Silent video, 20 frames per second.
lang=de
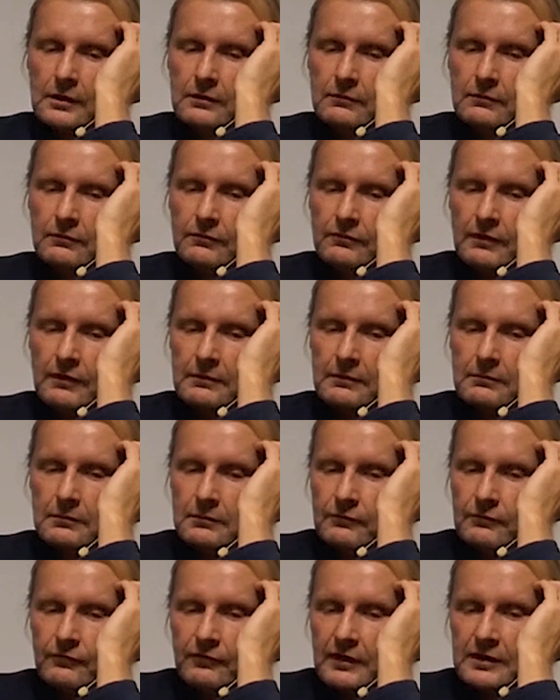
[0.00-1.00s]
in, wel
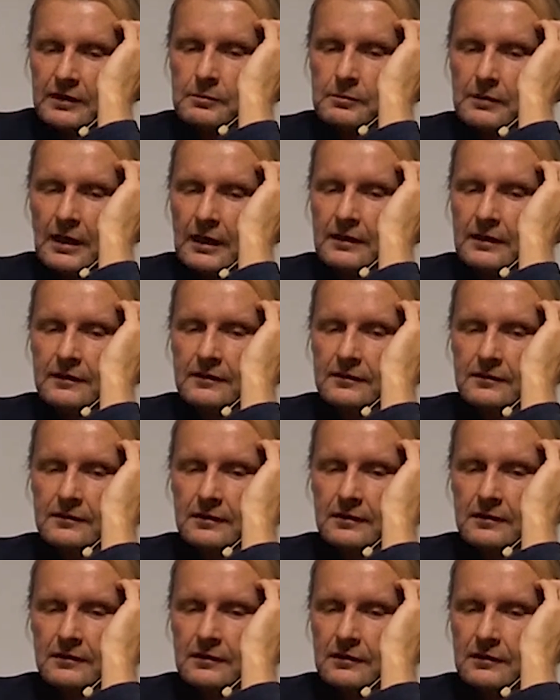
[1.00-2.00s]
in, welchem Land
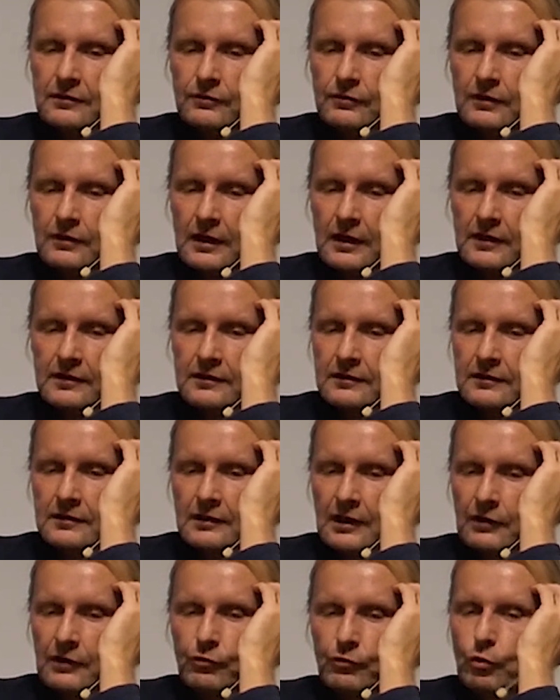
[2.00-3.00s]
sie sich vielleicht
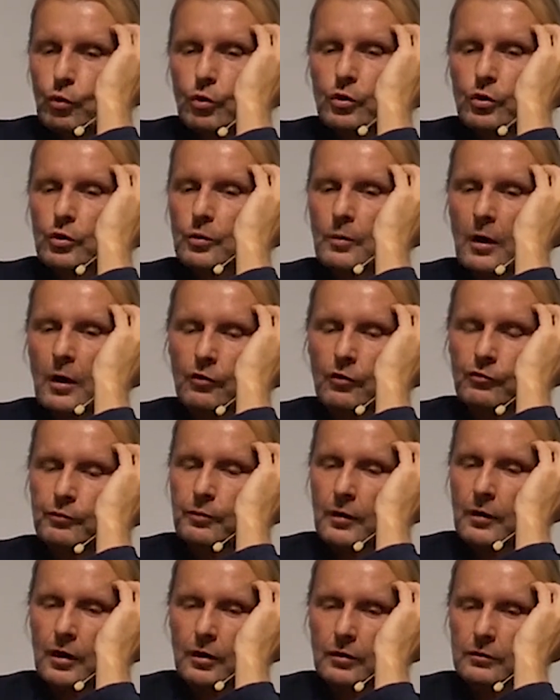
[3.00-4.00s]
ein Refugium
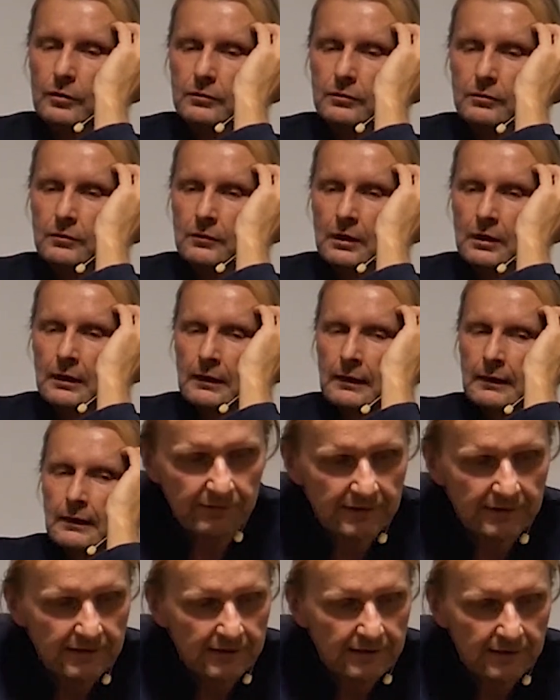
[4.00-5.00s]
aufbauen?
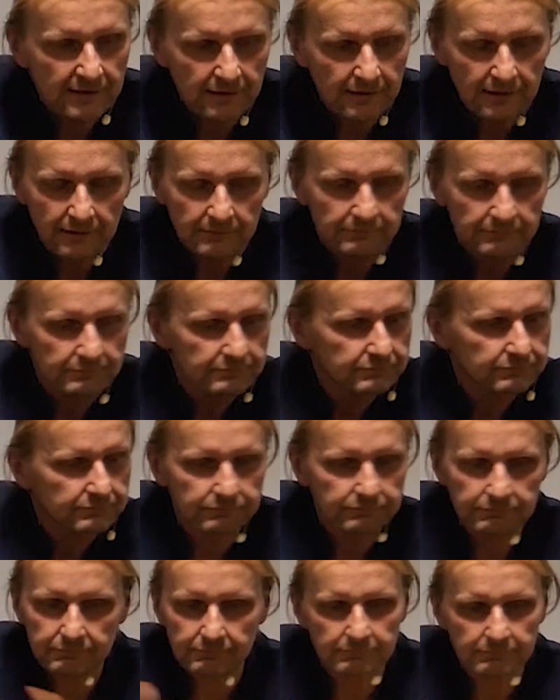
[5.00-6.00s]
Wenn hier der
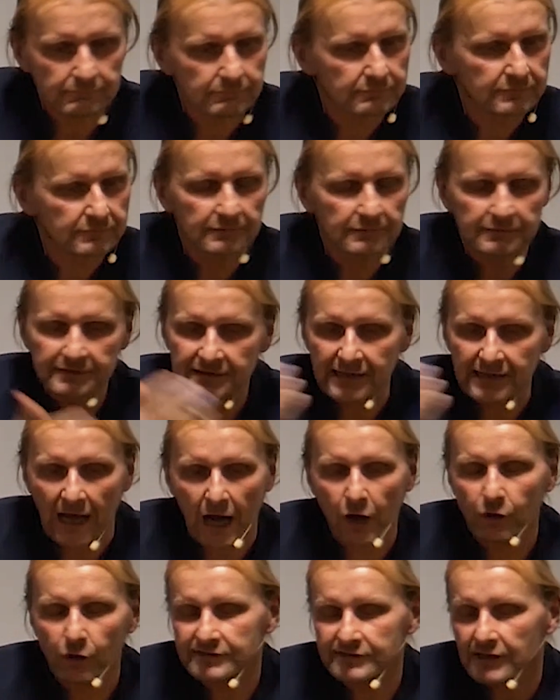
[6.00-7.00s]

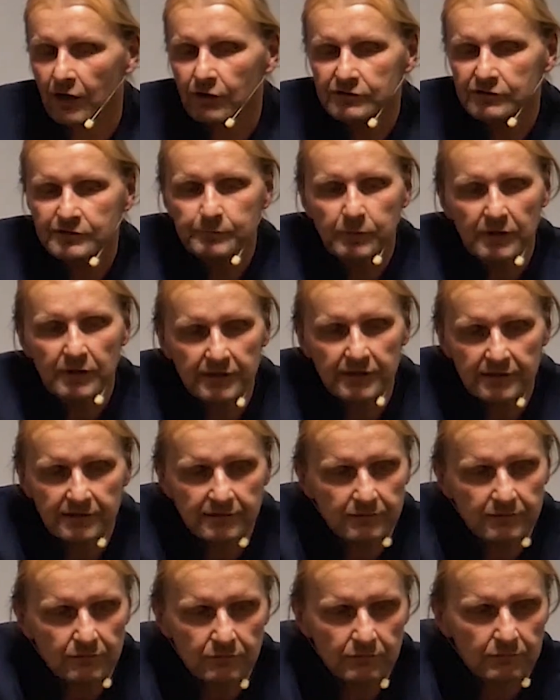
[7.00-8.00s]
Chaos
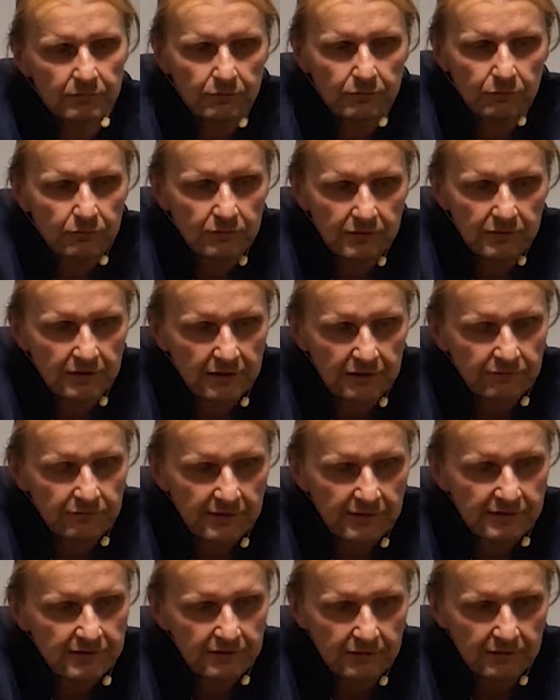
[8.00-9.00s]
ausbricht und, und
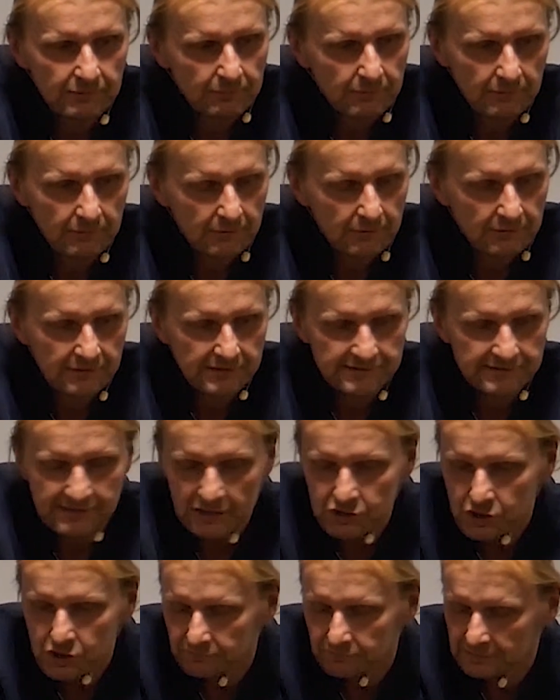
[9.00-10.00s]
irgendwelche
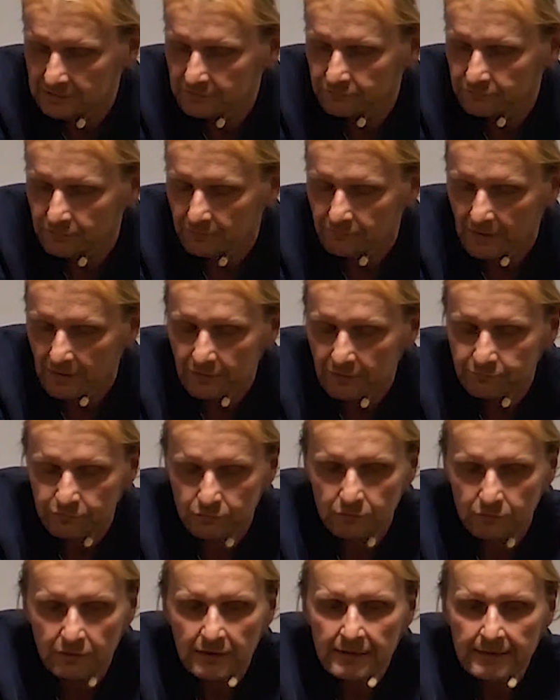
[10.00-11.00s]
gesellschaftlichen
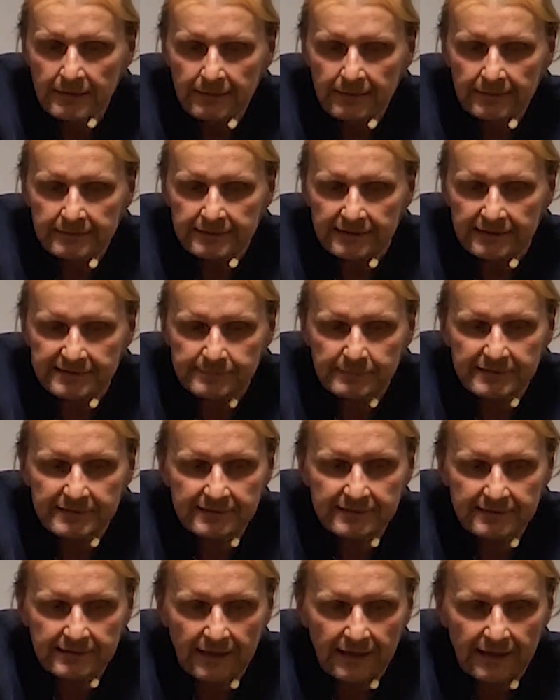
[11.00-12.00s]
Verwerfungen, dass
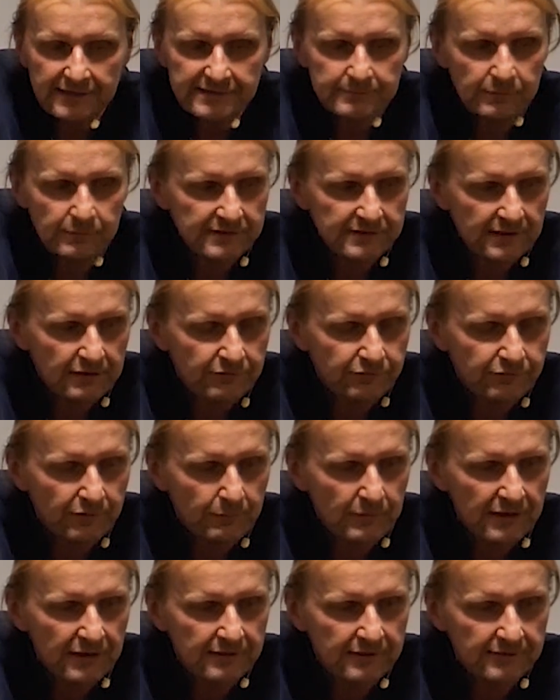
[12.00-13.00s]
man sich erstmal und seine
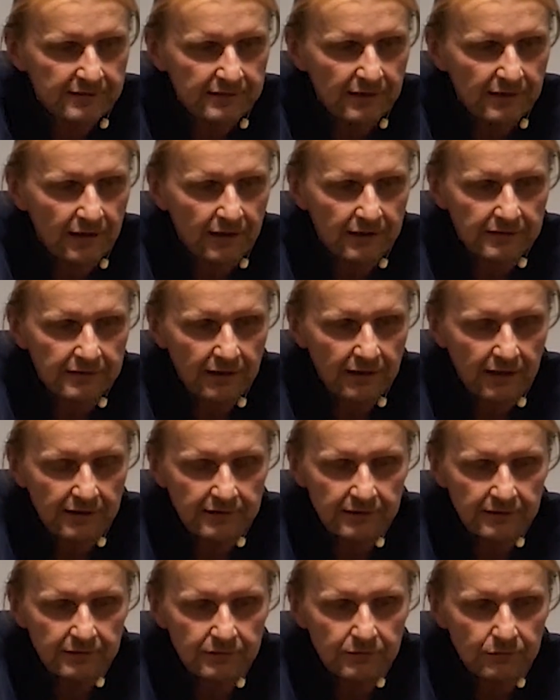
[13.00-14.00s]
Familie in Sicherheit
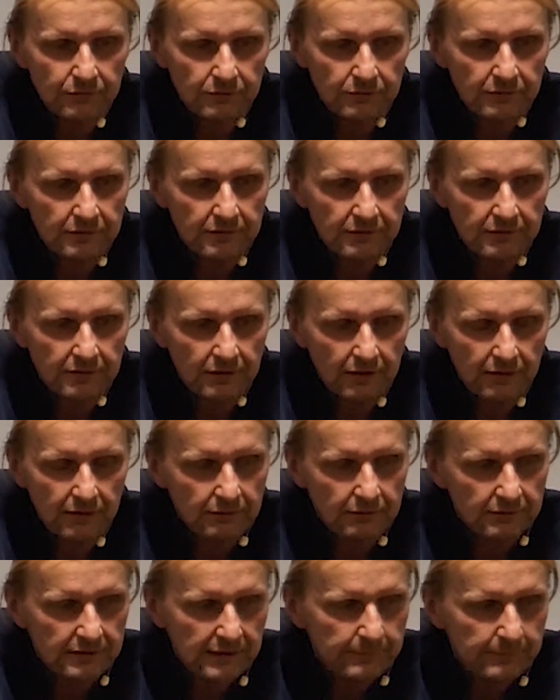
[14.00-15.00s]
rettet. Und
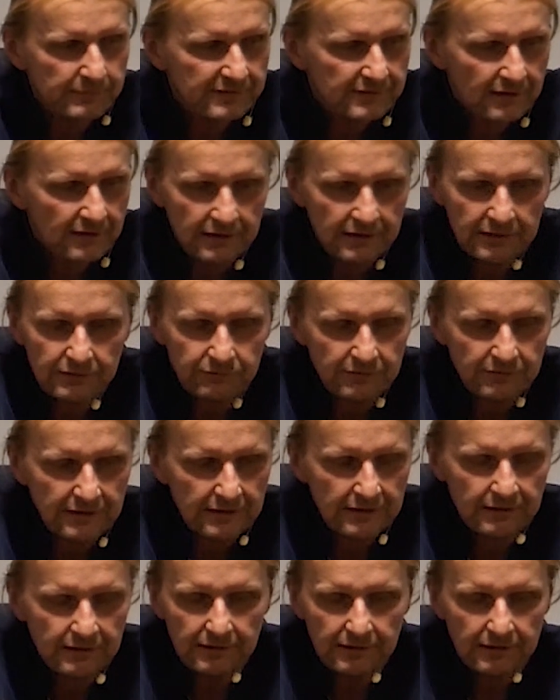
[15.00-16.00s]
äh, gibt es da
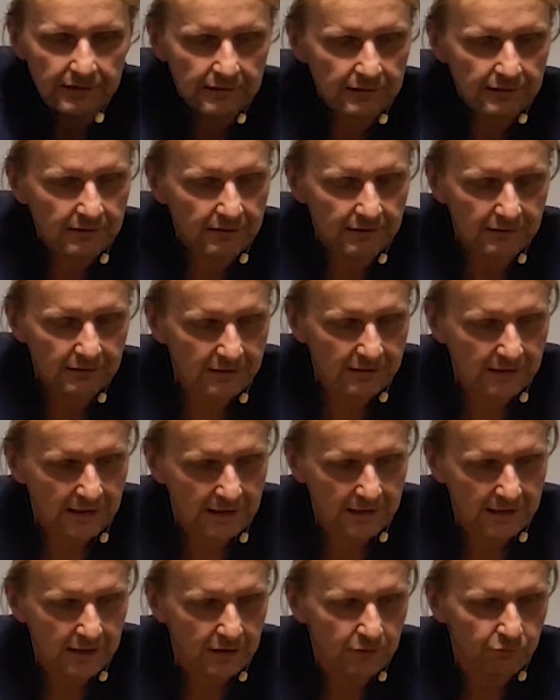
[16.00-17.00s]
irgendwie in
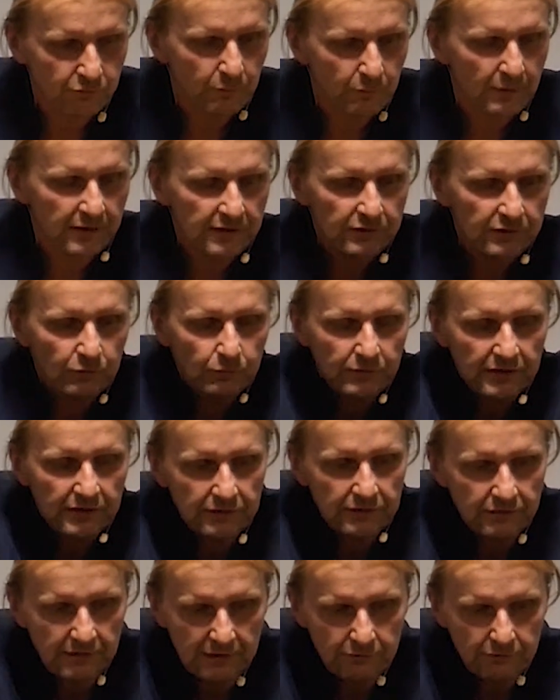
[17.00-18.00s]
Nähe, wo man nicht
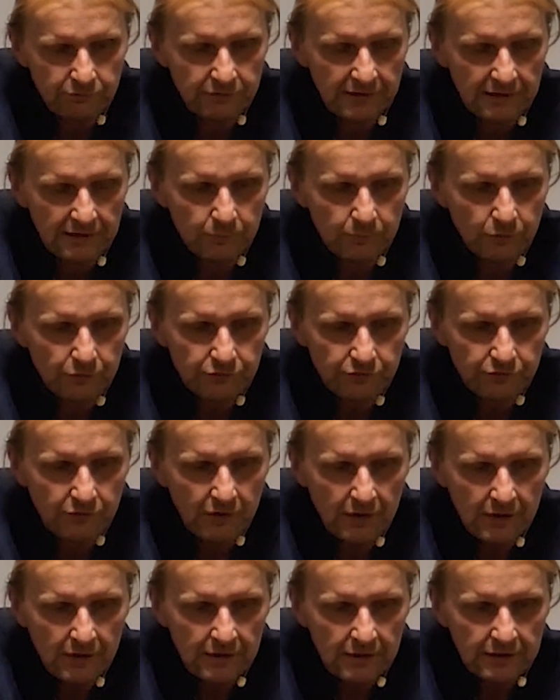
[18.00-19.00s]
unbedingt hinfliegen muss,
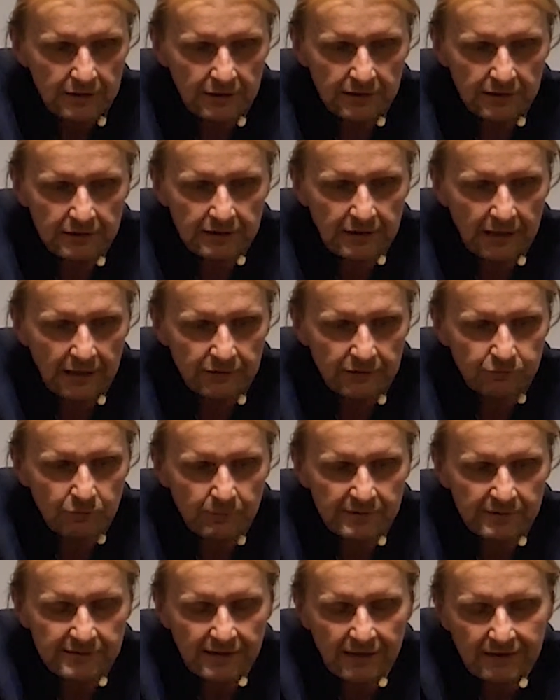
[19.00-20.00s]
irgendein Land, wo
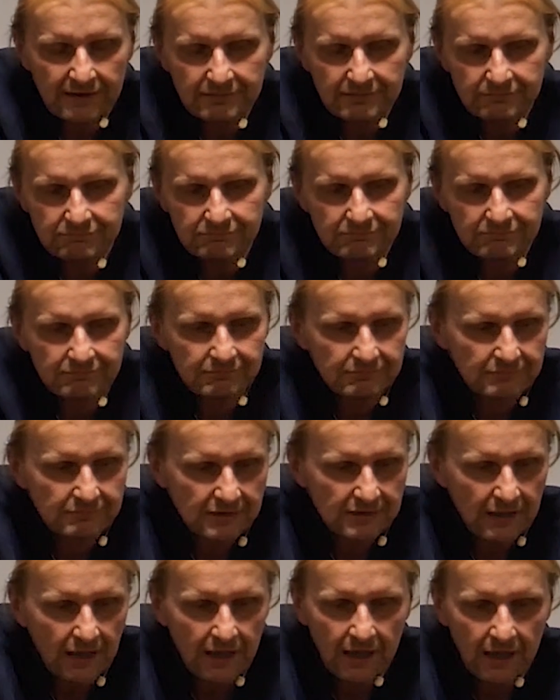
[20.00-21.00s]
man sagt,
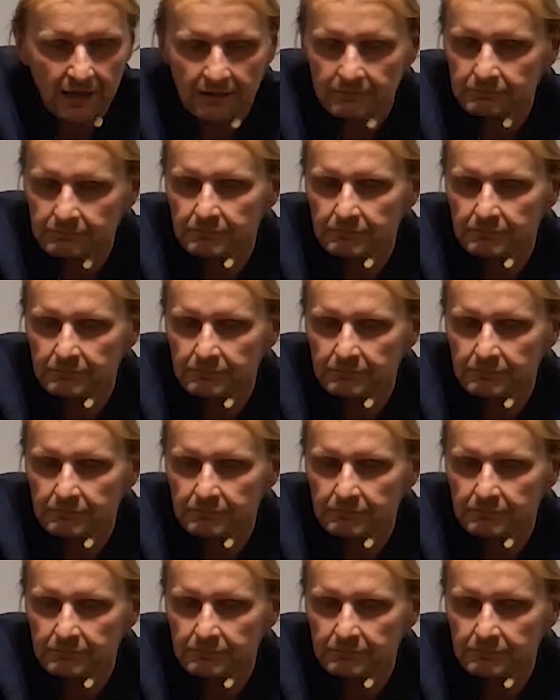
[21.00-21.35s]
ja,